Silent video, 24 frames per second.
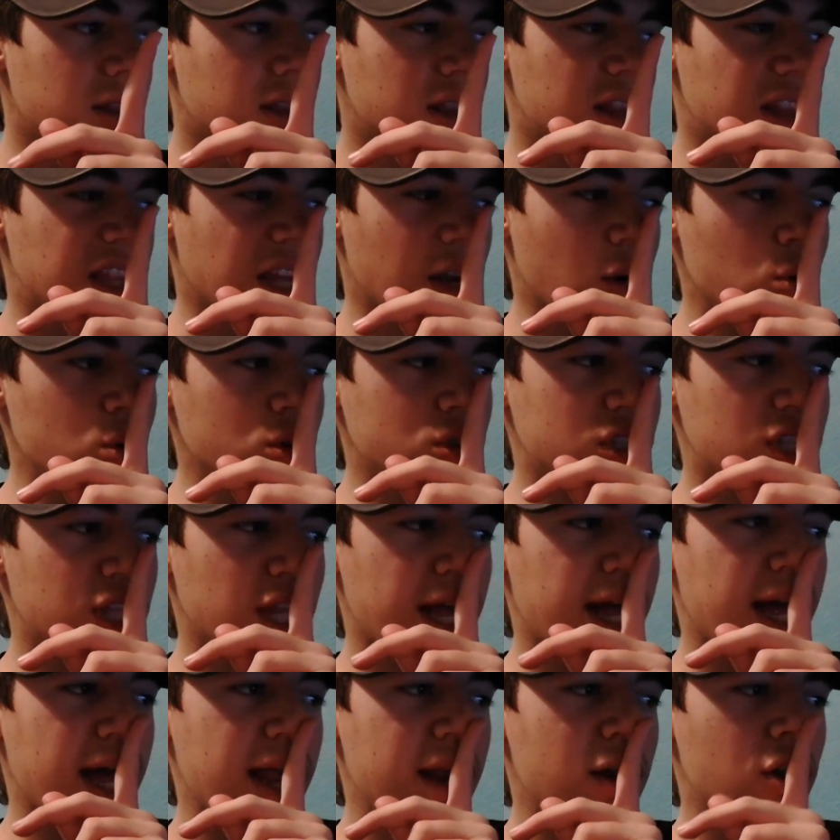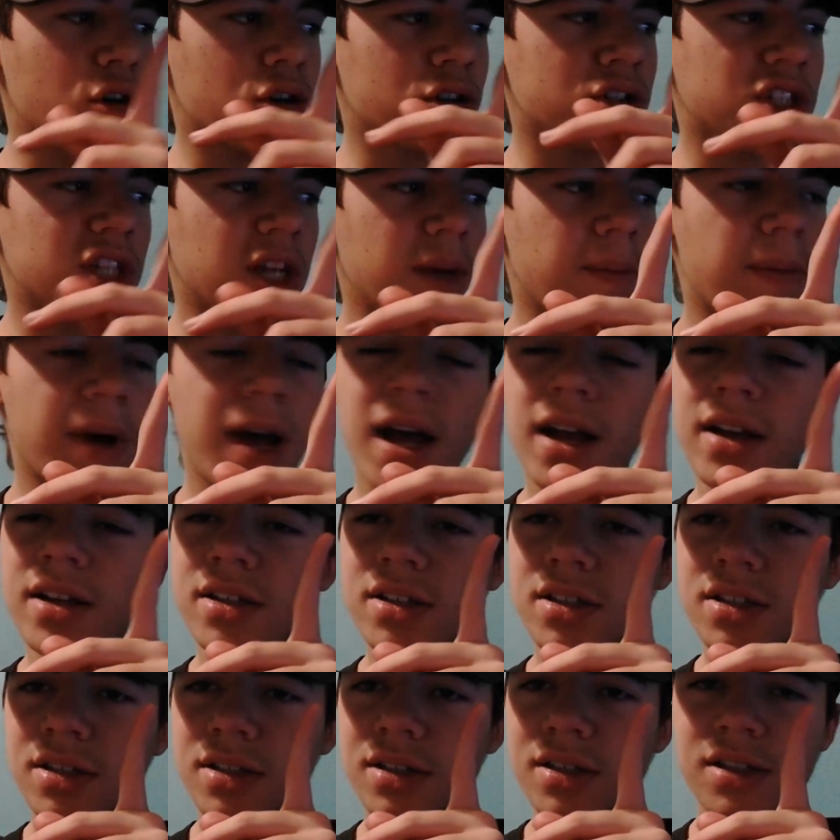¿Te gusta Lord
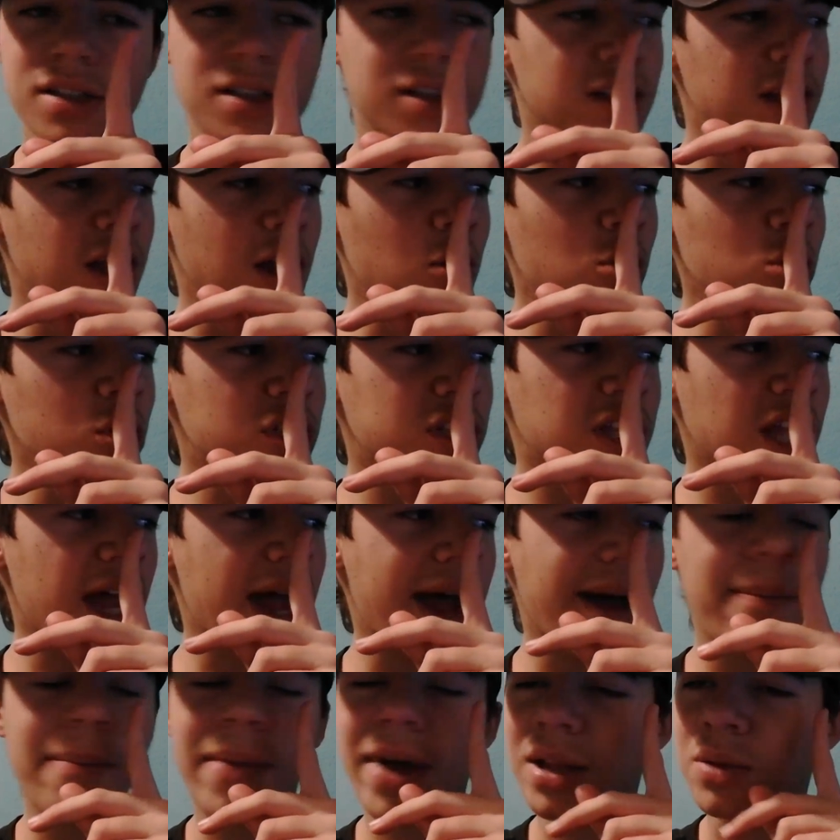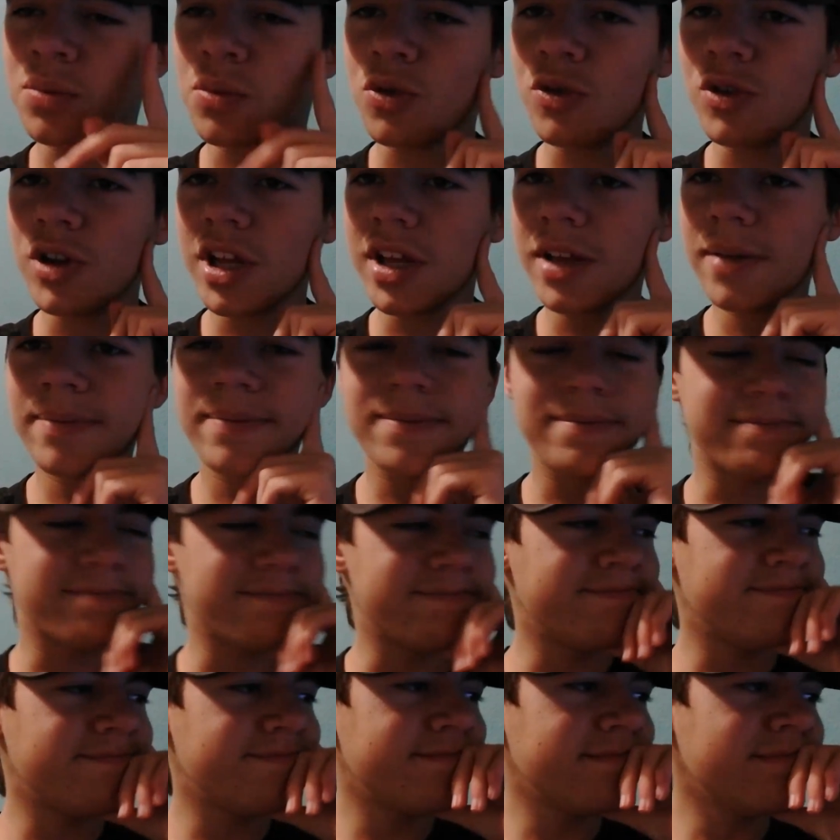sevax ¿Te gusta Bad Bunny?
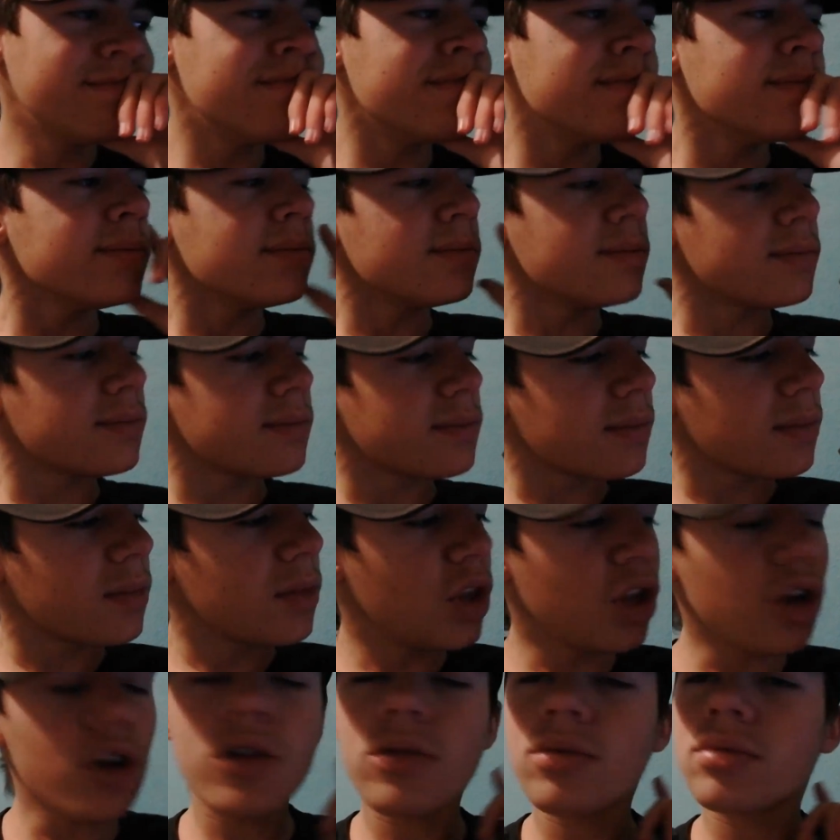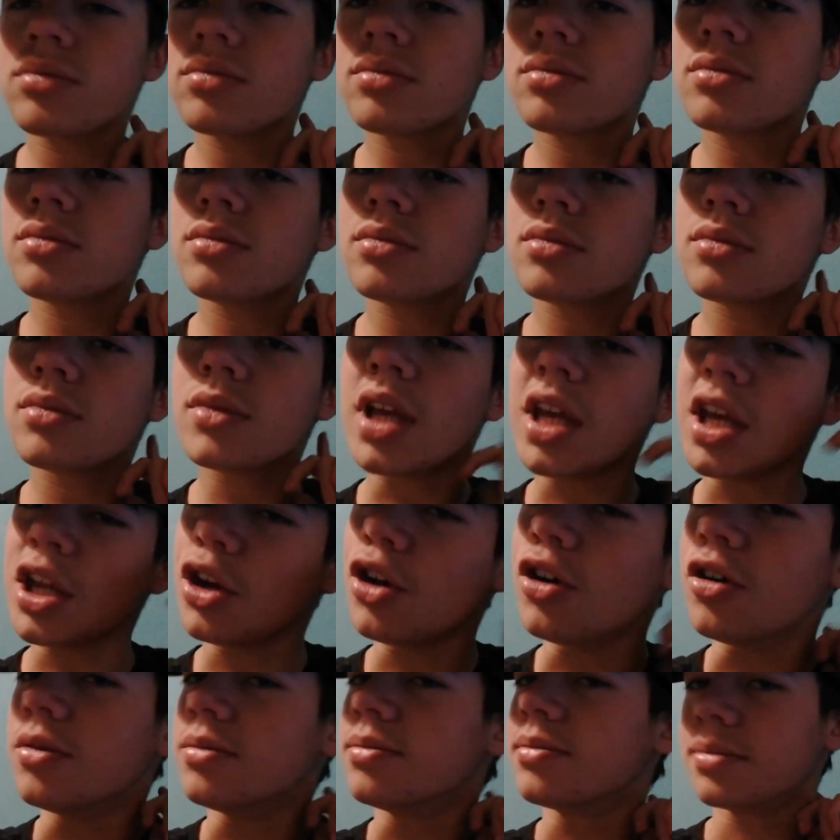Mm, no, y
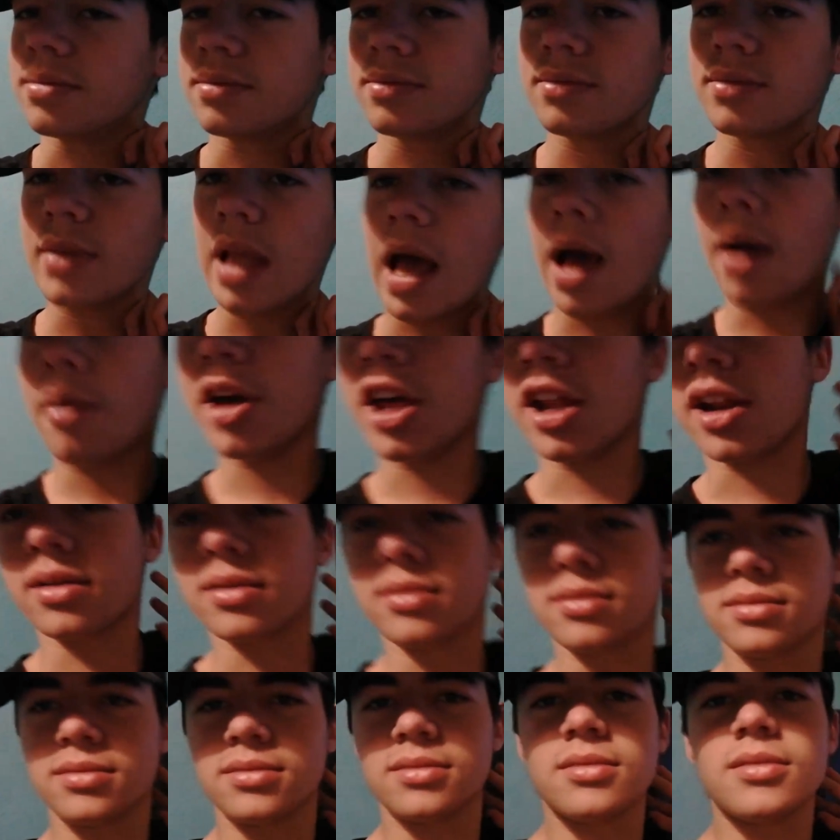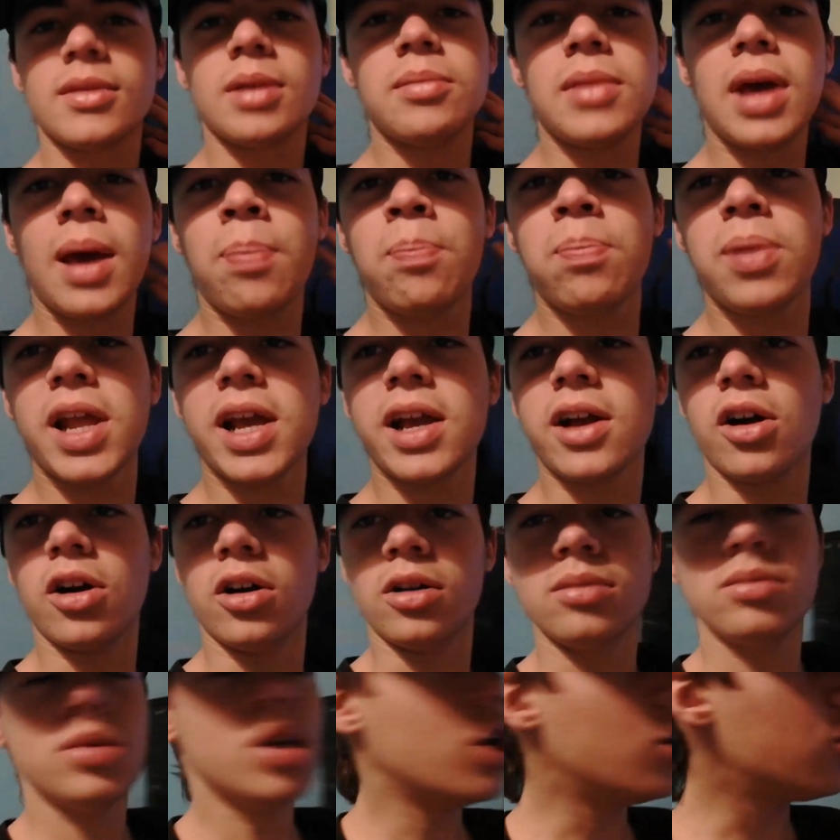no. A ver, me explico.
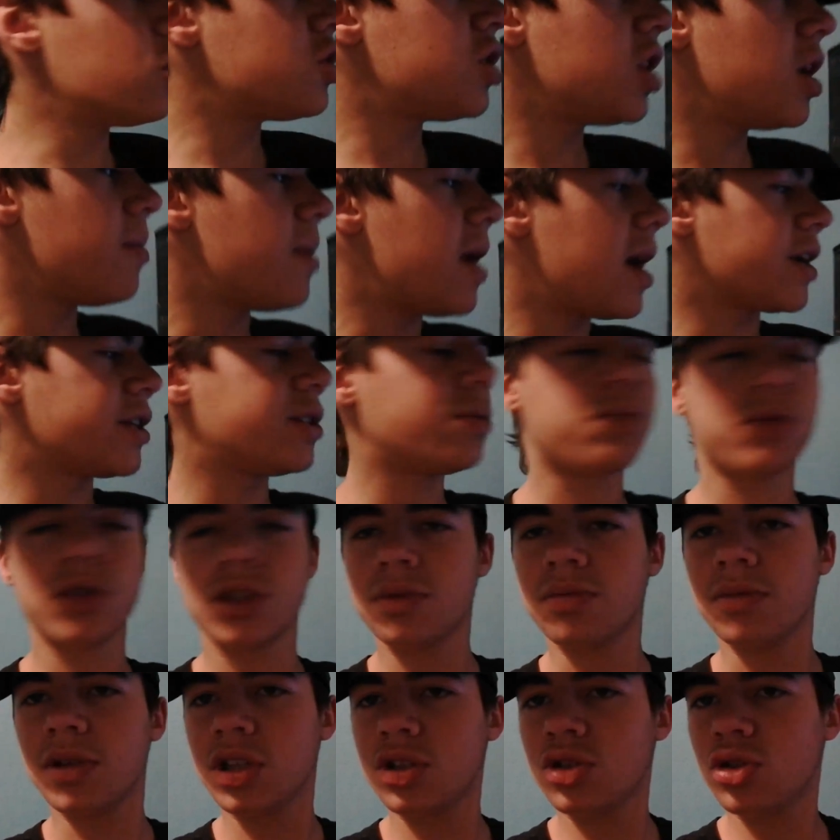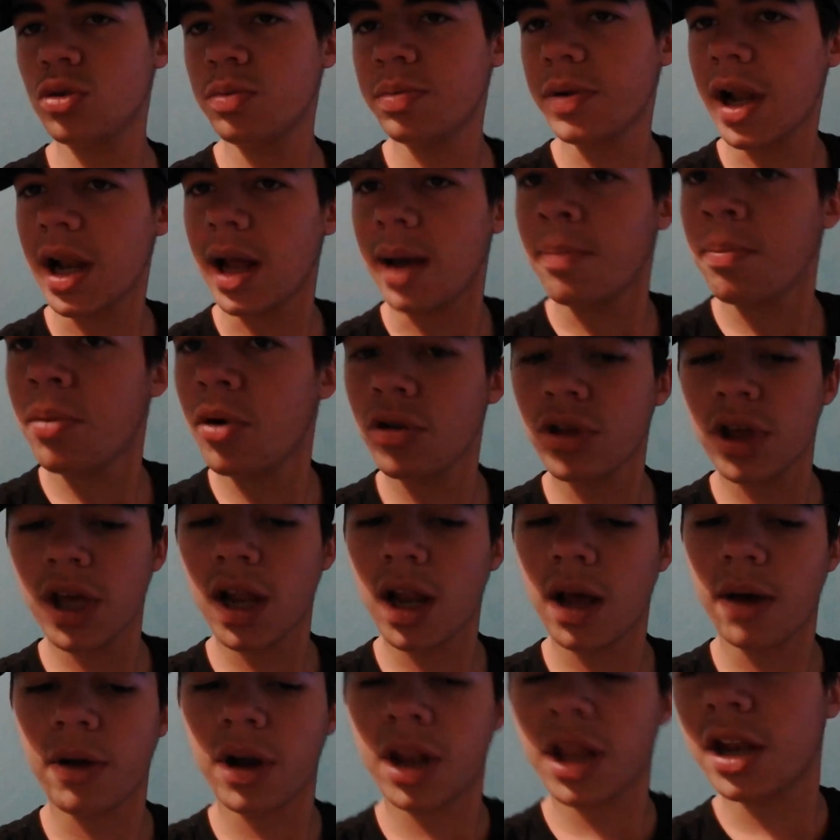Lord sevax pues me chupa la polla, la
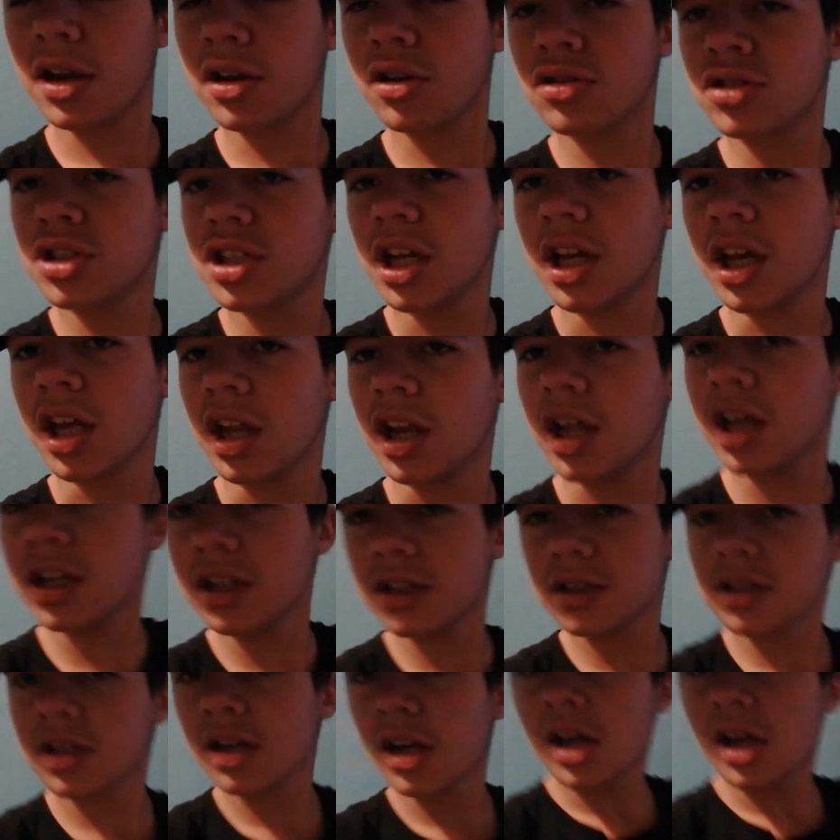verdad no sé quién es